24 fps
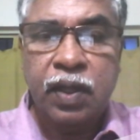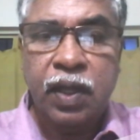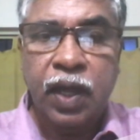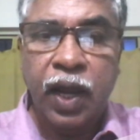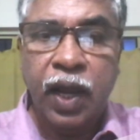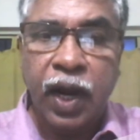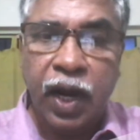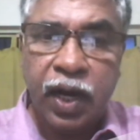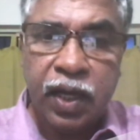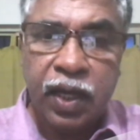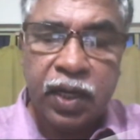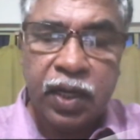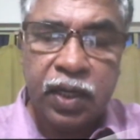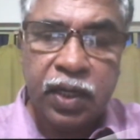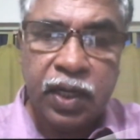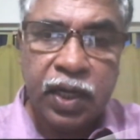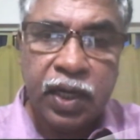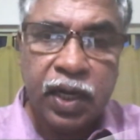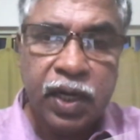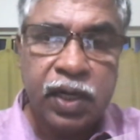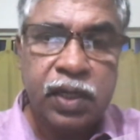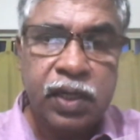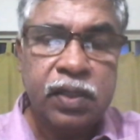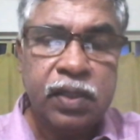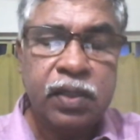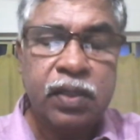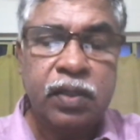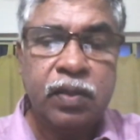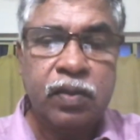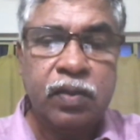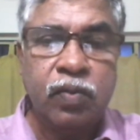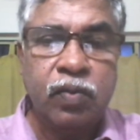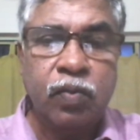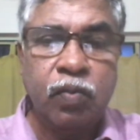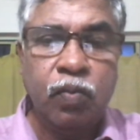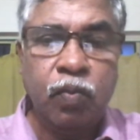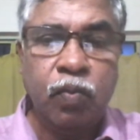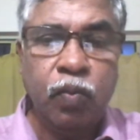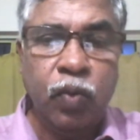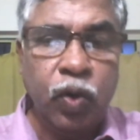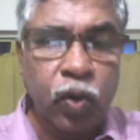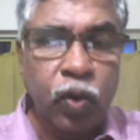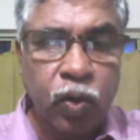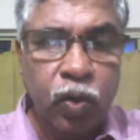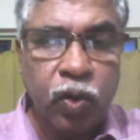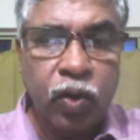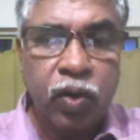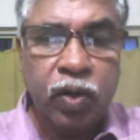எங்களுக்கு நீங்கள்
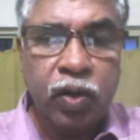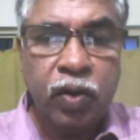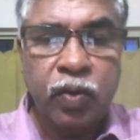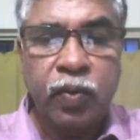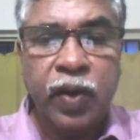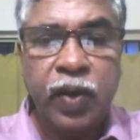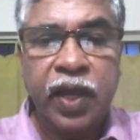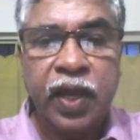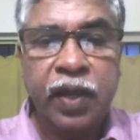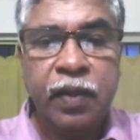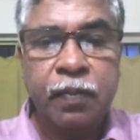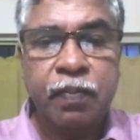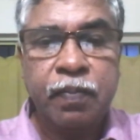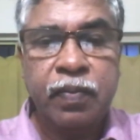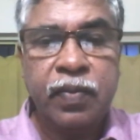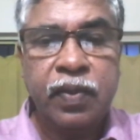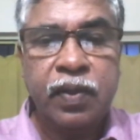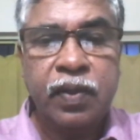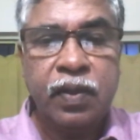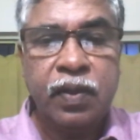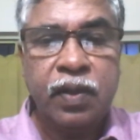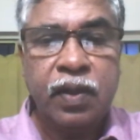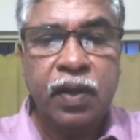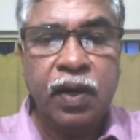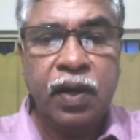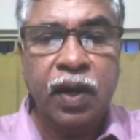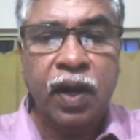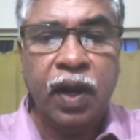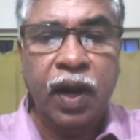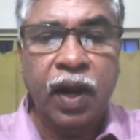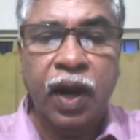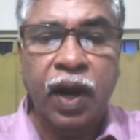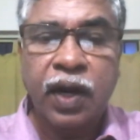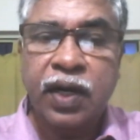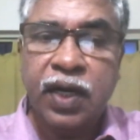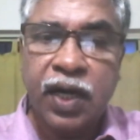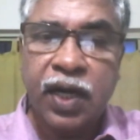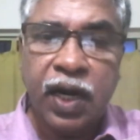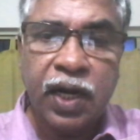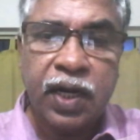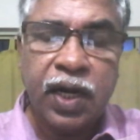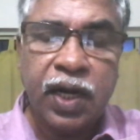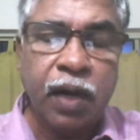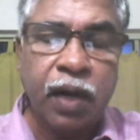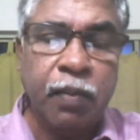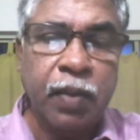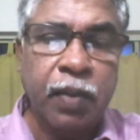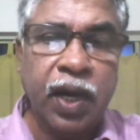முந்நூறு ரூபாய் ஆண்டு
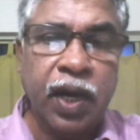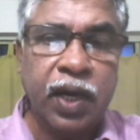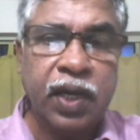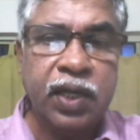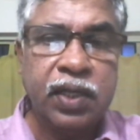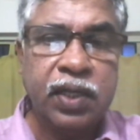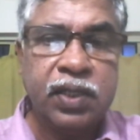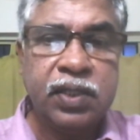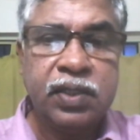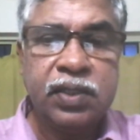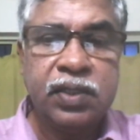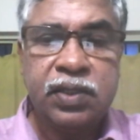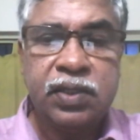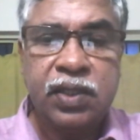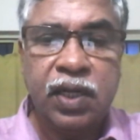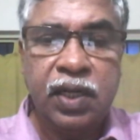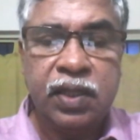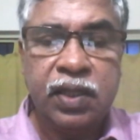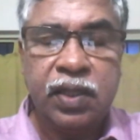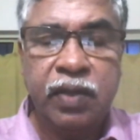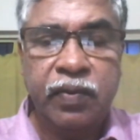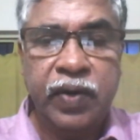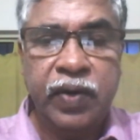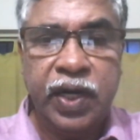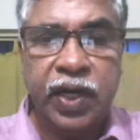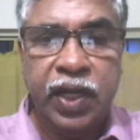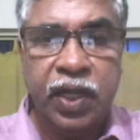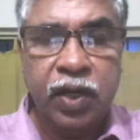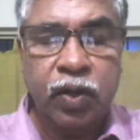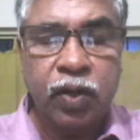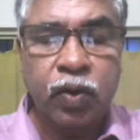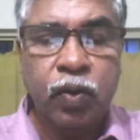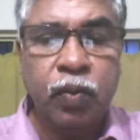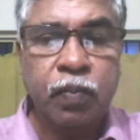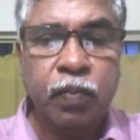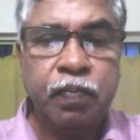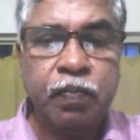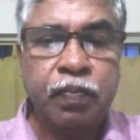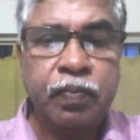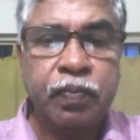கட்டணமாக செலுத்த வேண்டியிருக்கும்